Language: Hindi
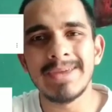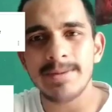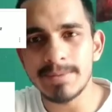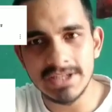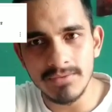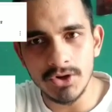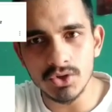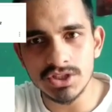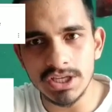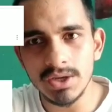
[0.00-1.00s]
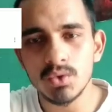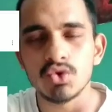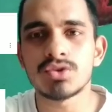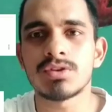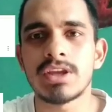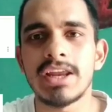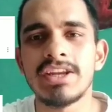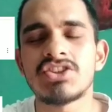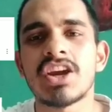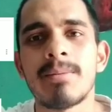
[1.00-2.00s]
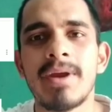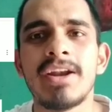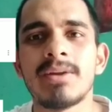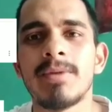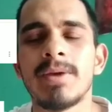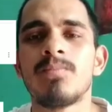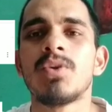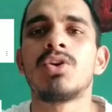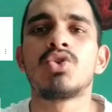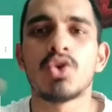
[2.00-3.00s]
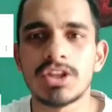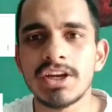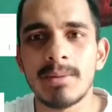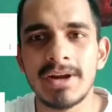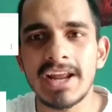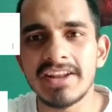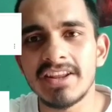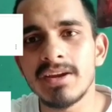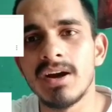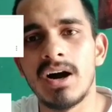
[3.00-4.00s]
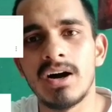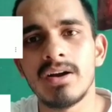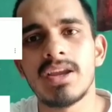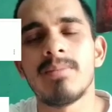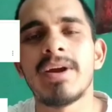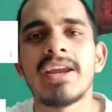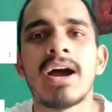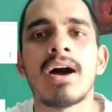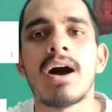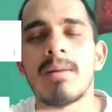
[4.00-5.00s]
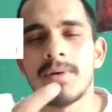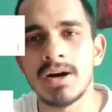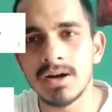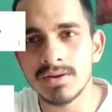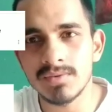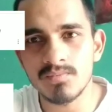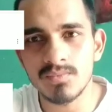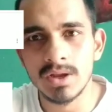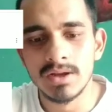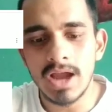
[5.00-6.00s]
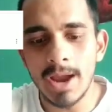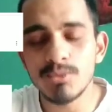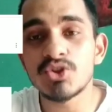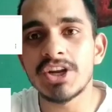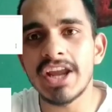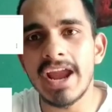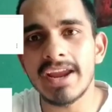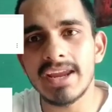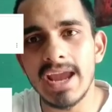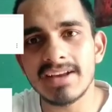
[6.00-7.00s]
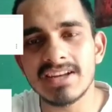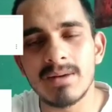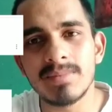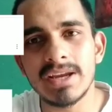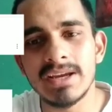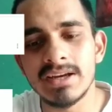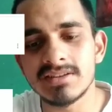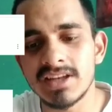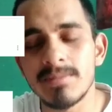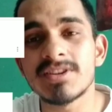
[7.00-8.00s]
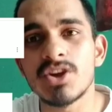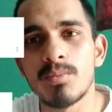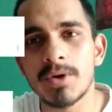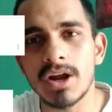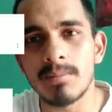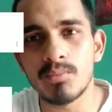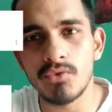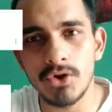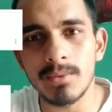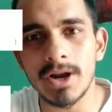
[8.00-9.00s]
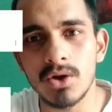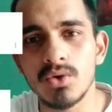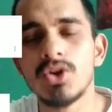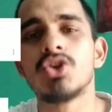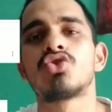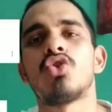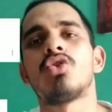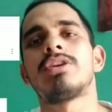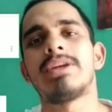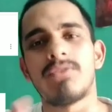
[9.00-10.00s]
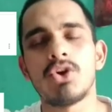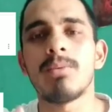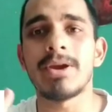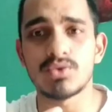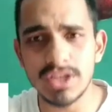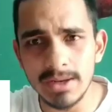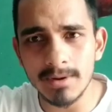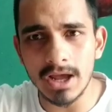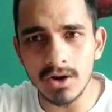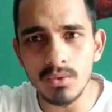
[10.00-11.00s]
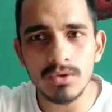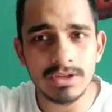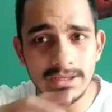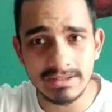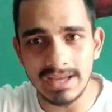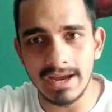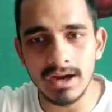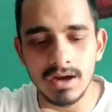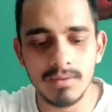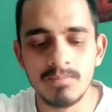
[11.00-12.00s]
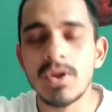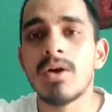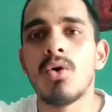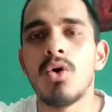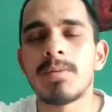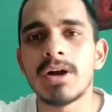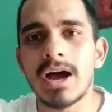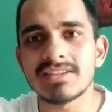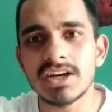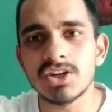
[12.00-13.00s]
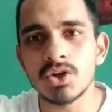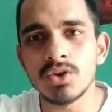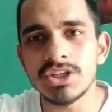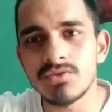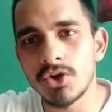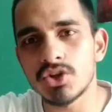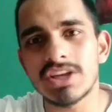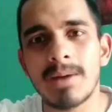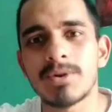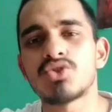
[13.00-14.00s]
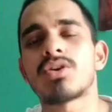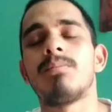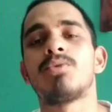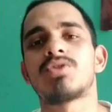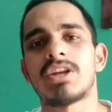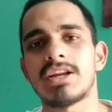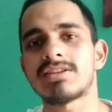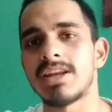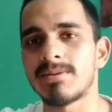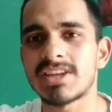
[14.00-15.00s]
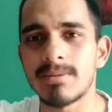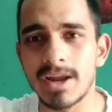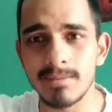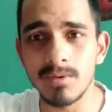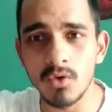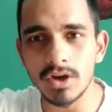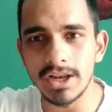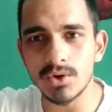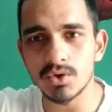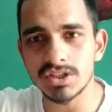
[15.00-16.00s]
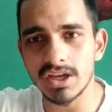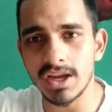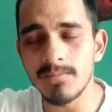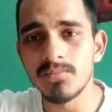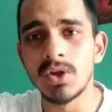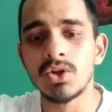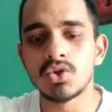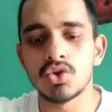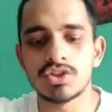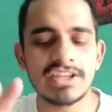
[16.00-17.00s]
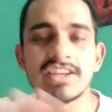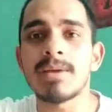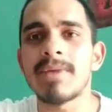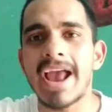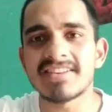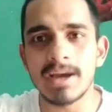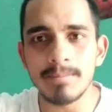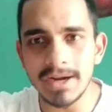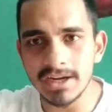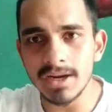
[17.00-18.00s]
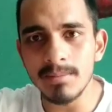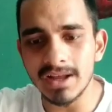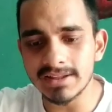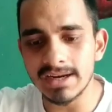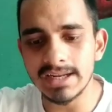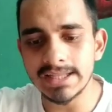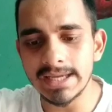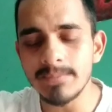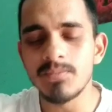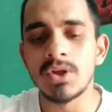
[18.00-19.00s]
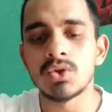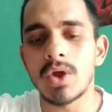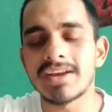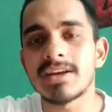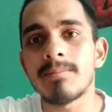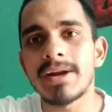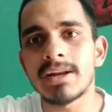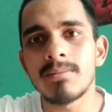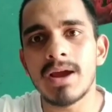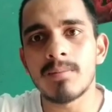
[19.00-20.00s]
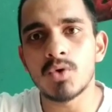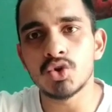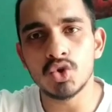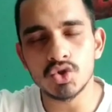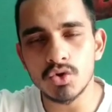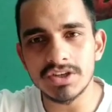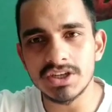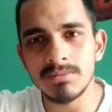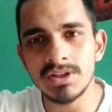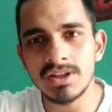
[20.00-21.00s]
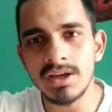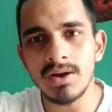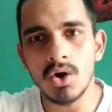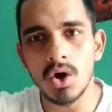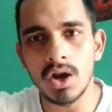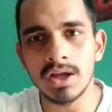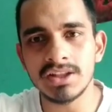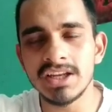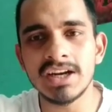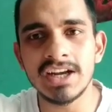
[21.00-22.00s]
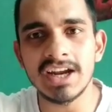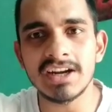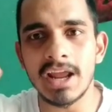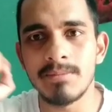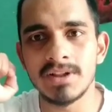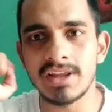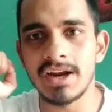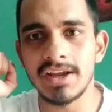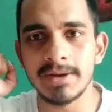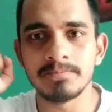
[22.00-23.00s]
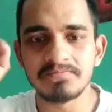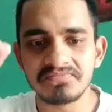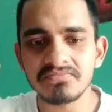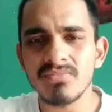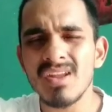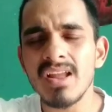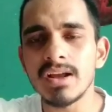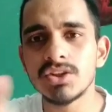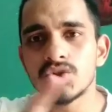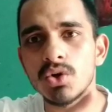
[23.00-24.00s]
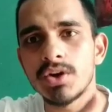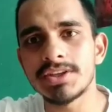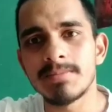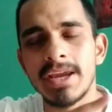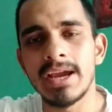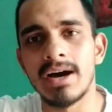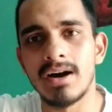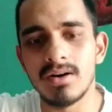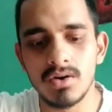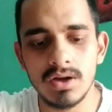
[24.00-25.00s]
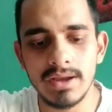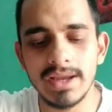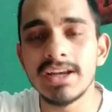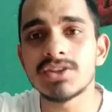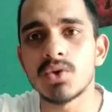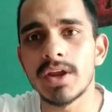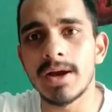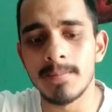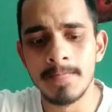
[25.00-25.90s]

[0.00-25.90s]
मेरी पिछली वीडियोस थी उसके नीचे कमेंट में दो तीन कमेंट आए थे uh, कि भैया आप uh, एमयूसीटी के एग्जाम के सिलेबस के ऊपर आप वीडियो बना लो सो ये वीडियो मैं उसी लिए बना रहा हूँ होप आशा करता हूँ कि इस वीडियो से आपके जो कंफ्यूजन है सिलेबस के बारे में वो क्लियर हो सके तो जैसे कि हम एग्जाम पैटर्न की बात कर लेते हैं तो एग्जाम पैटर्न में आपको 200 क्वेश्चन मिलते हैं और तीन घंटे का टाइम मिलता है ठीक है जो इसमें इंग्लिश हो गया